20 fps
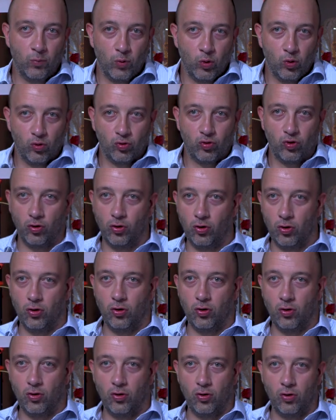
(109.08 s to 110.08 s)
Donc
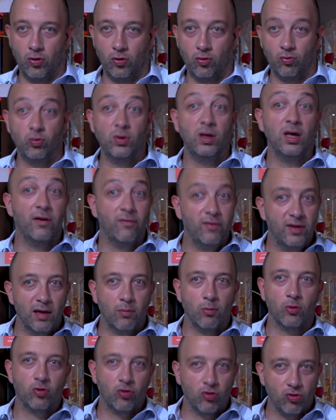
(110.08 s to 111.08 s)
euh, oui,
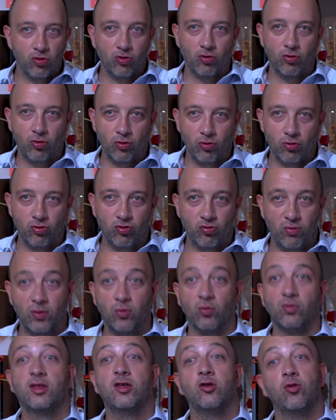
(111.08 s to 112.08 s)
évidemment que je vais
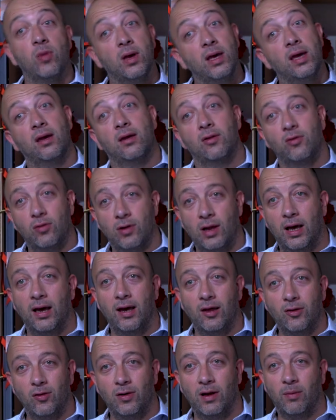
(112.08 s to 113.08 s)
continuer de la,